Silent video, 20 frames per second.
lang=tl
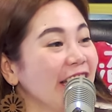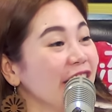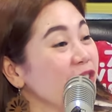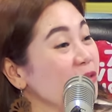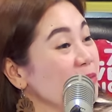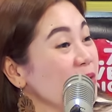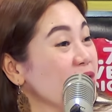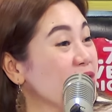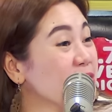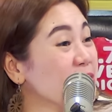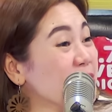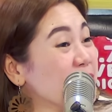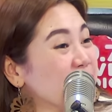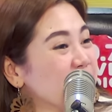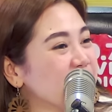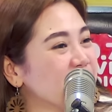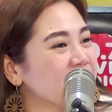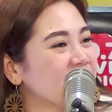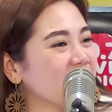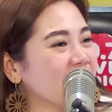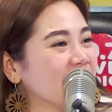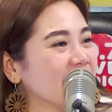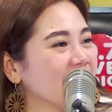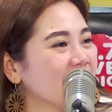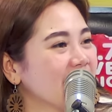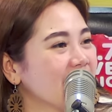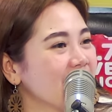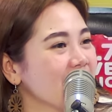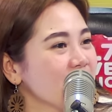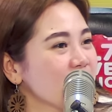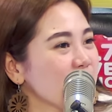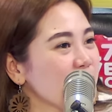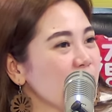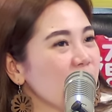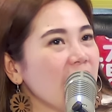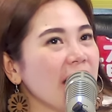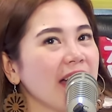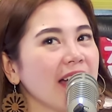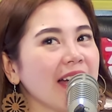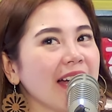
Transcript: Alam mo yun. So,